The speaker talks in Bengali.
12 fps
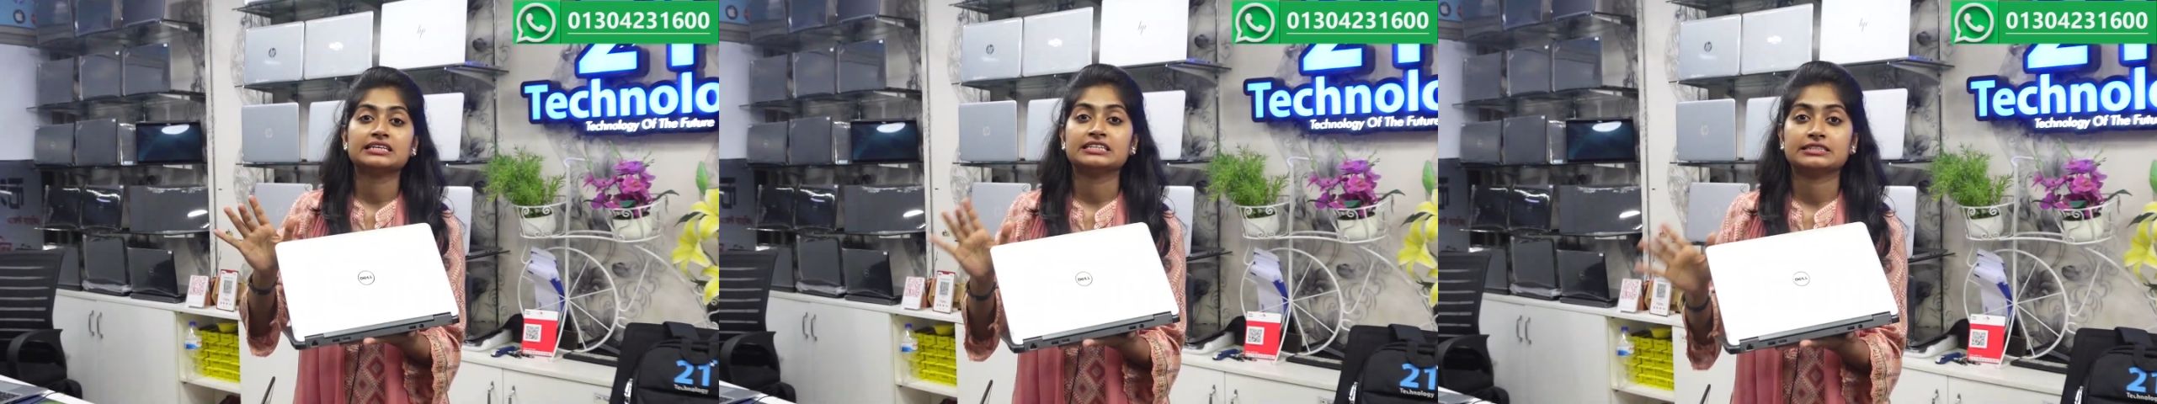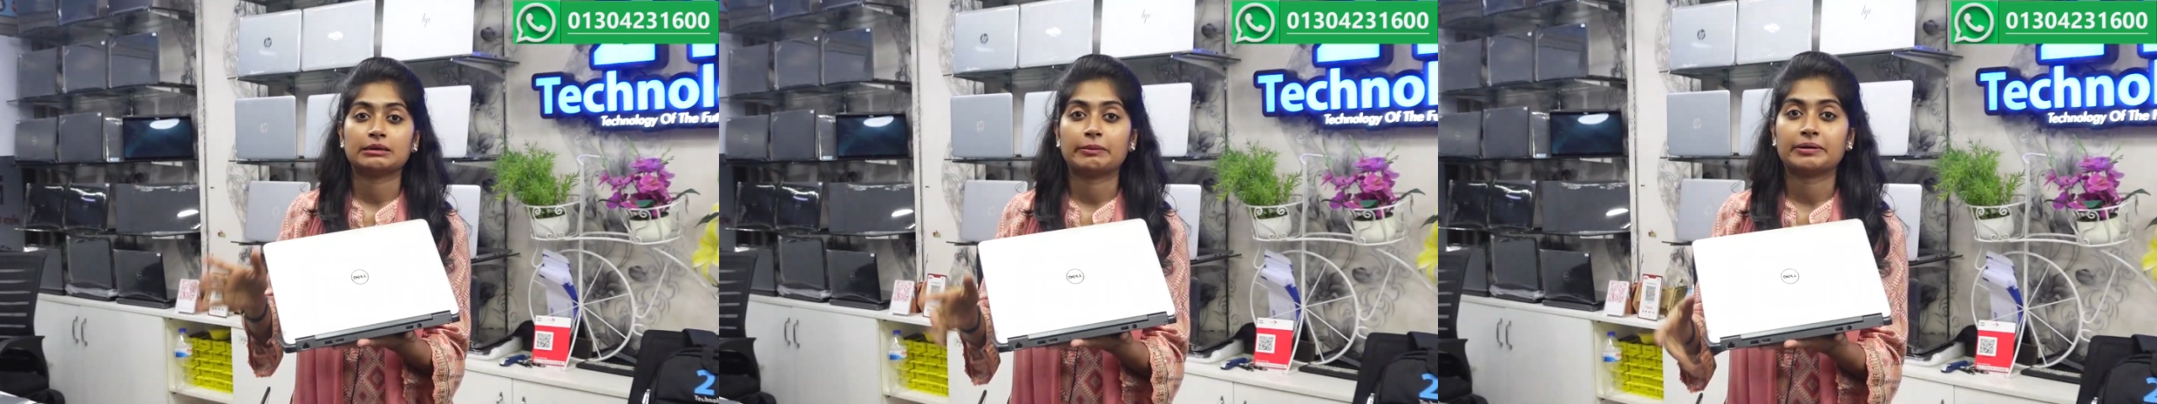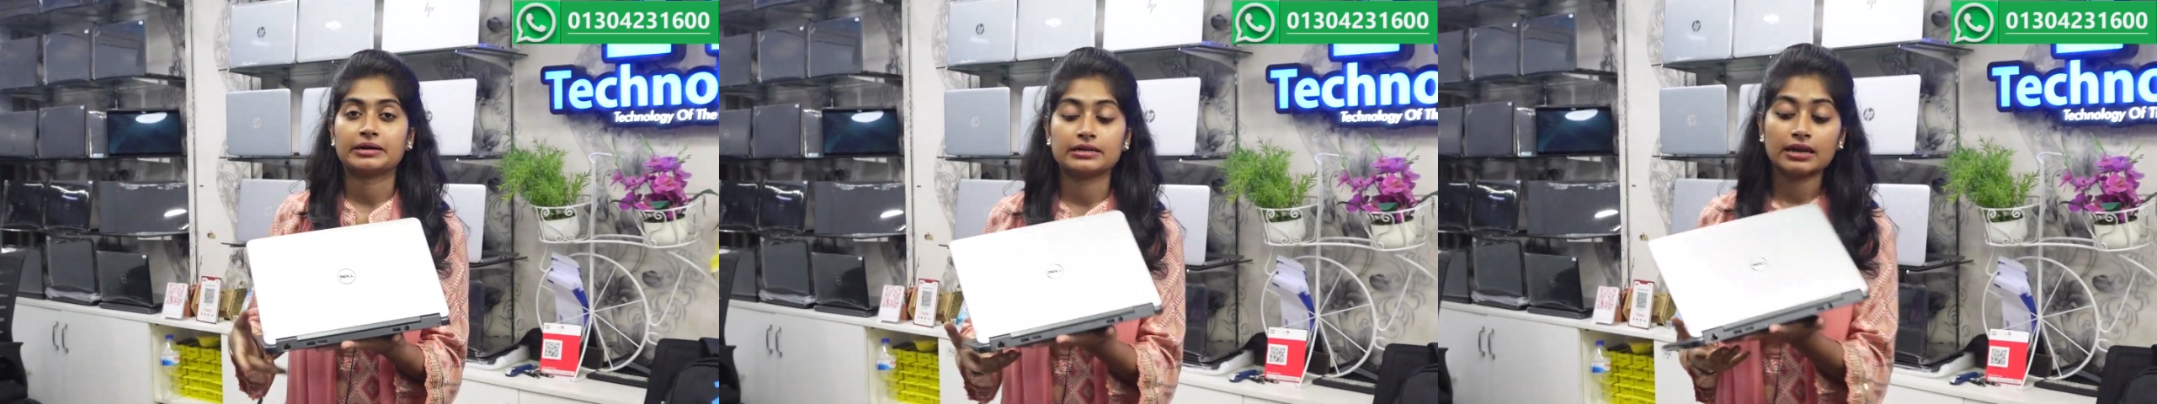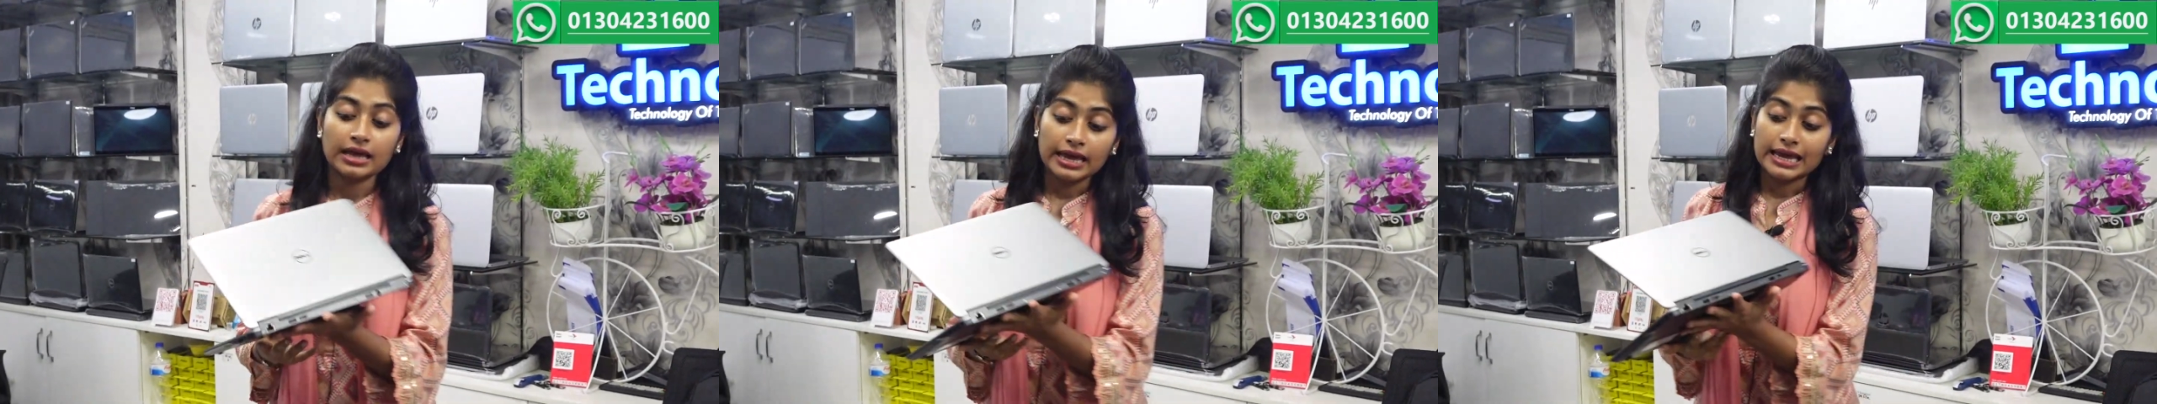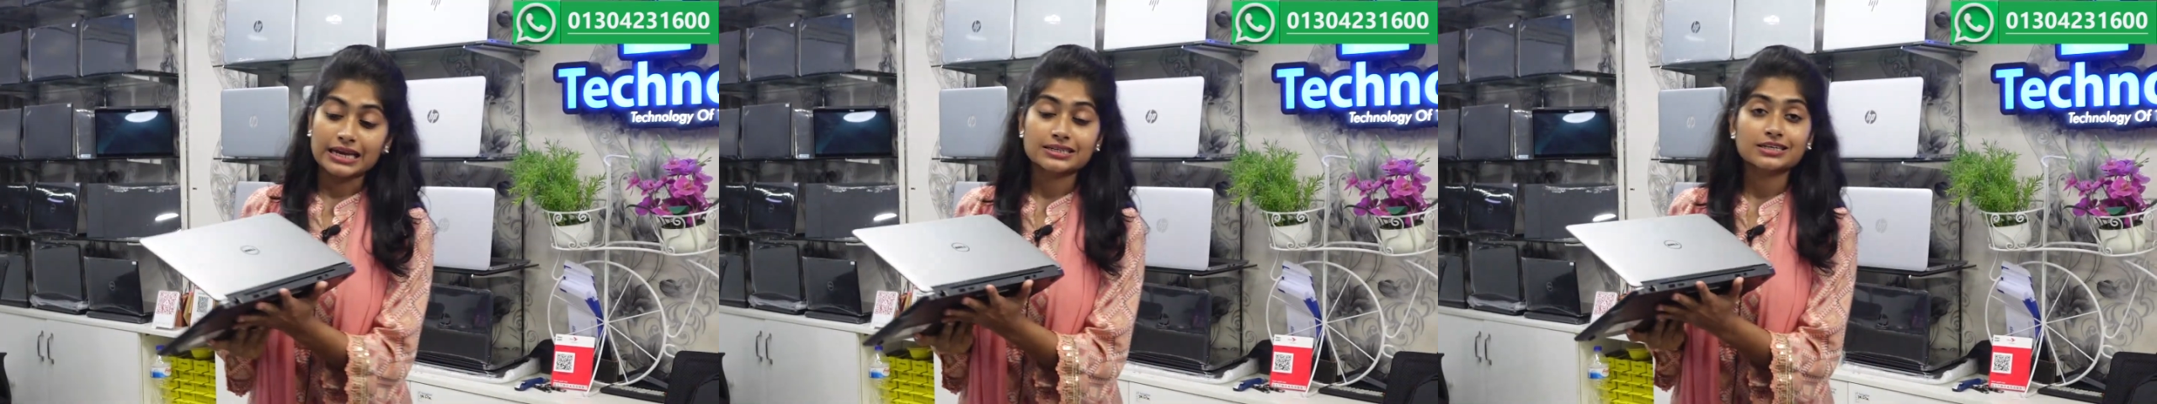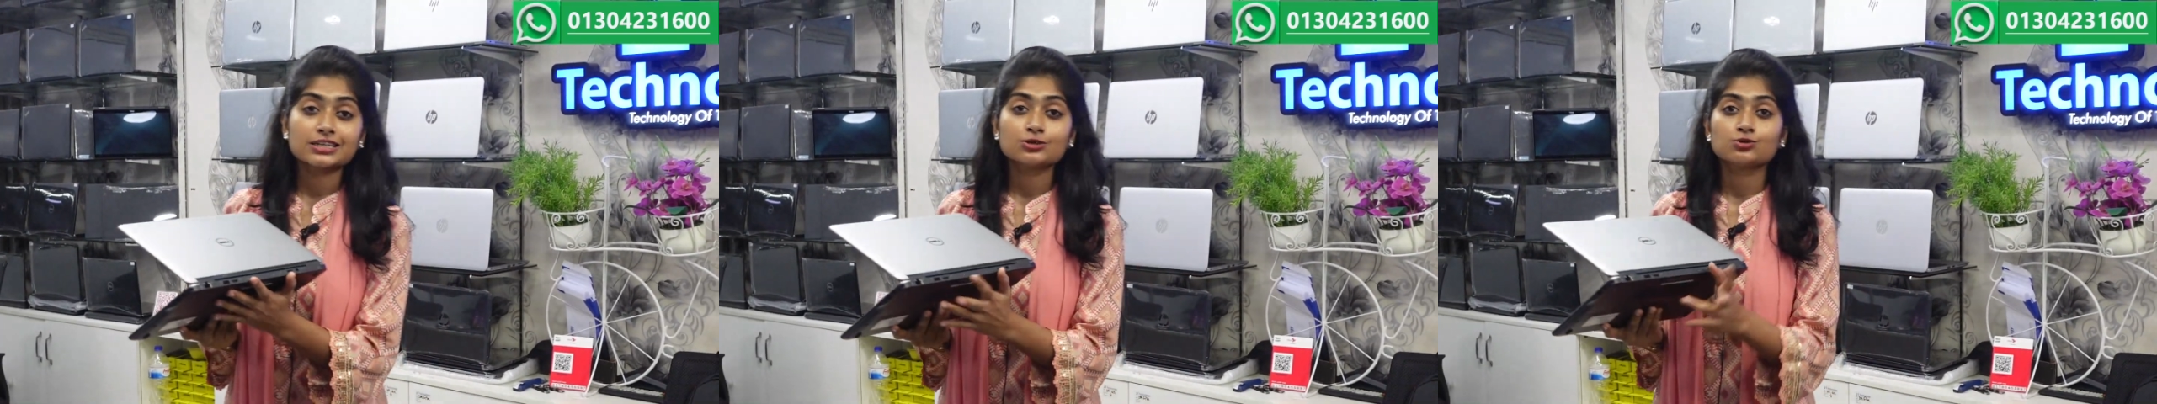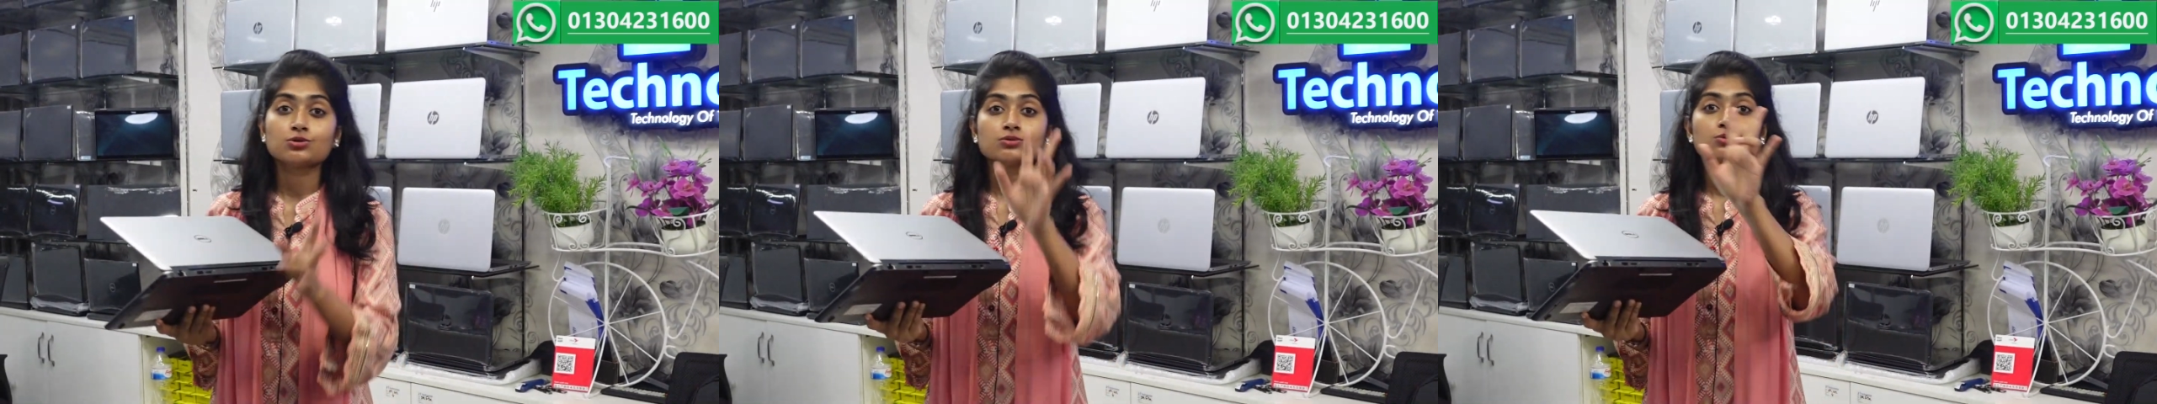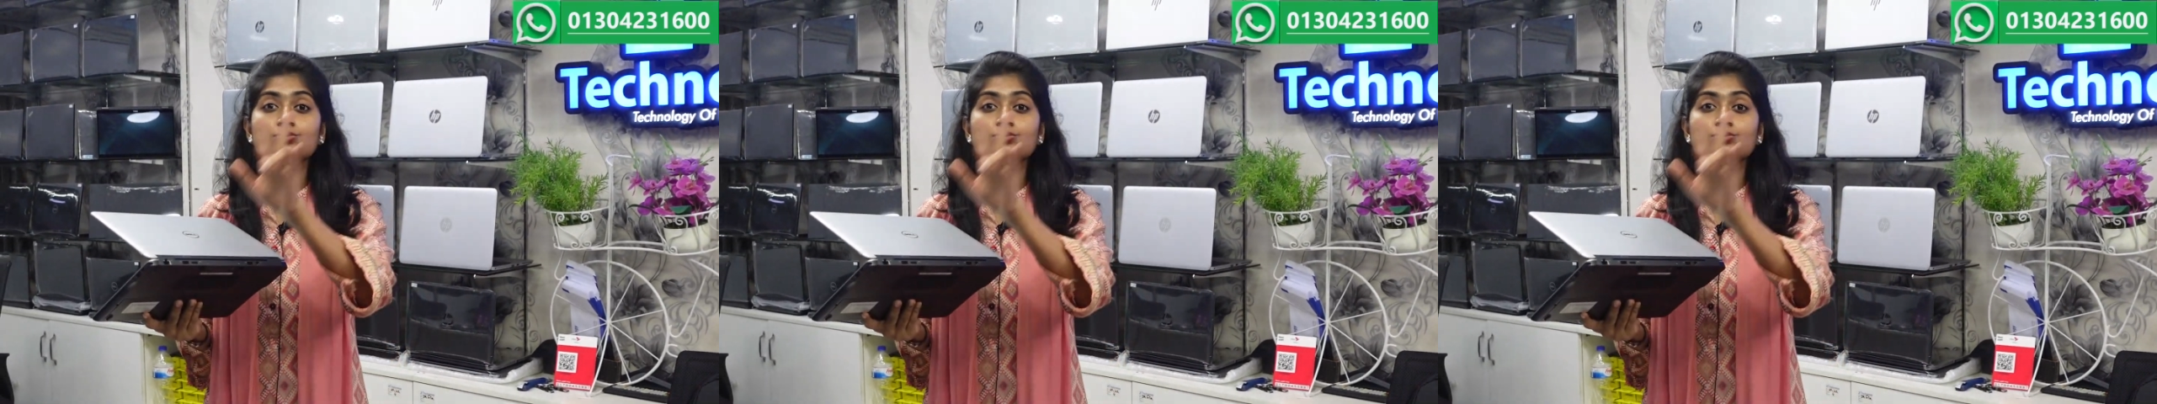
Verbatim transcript: নিয়ে নিতে পারেন এটার কিন্তু